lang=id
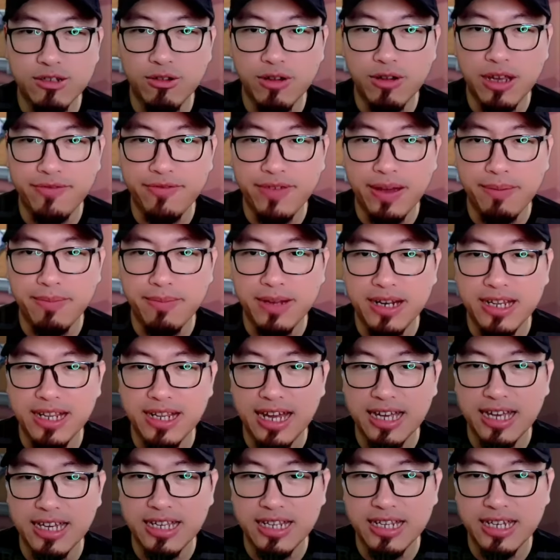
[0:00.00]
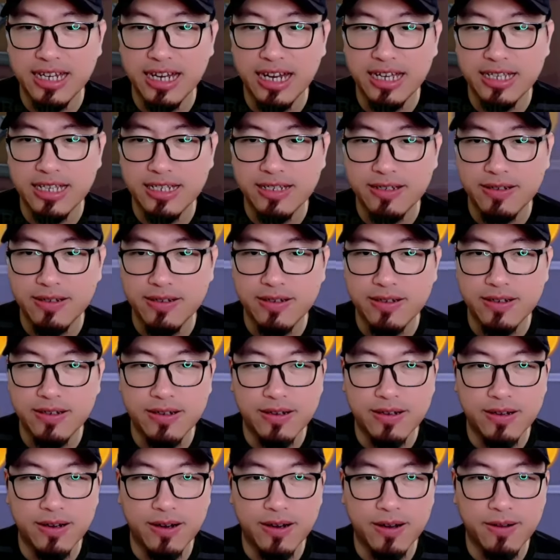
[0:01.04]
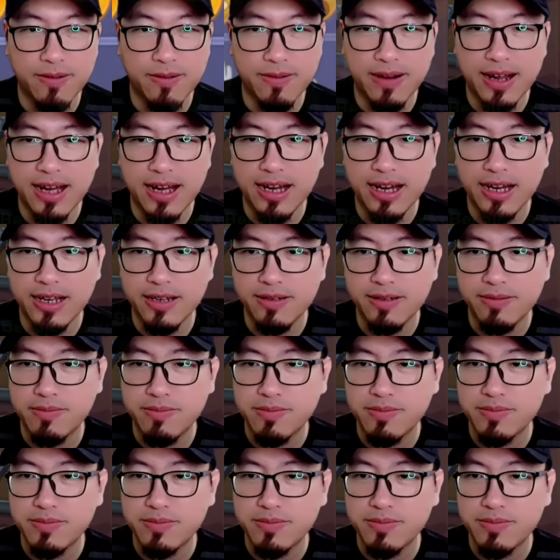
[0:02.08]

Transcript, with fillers: joget family lagi nih guys alright